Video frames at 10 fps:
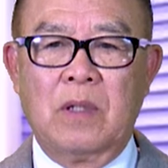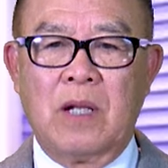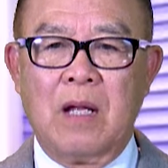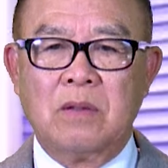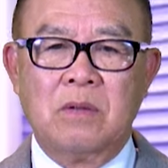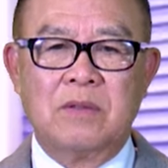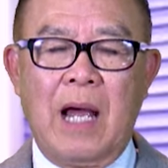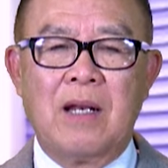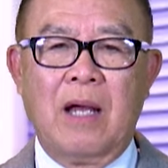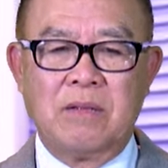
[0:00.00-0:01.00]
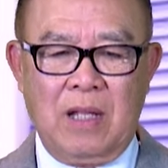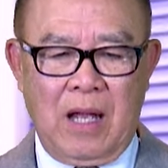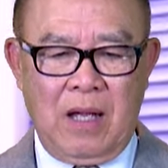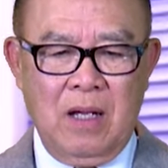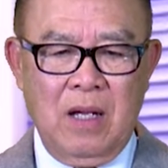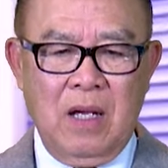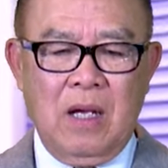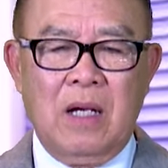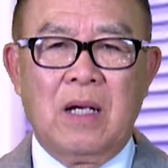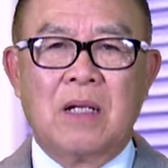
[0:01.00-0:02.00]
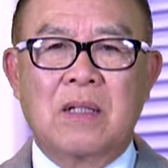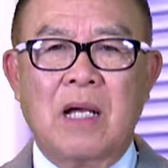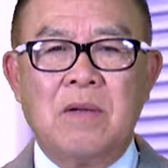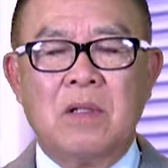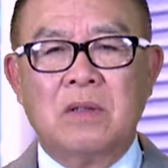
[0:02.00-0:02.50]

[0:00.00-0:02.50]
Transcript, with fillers: đã ra lệnh là cái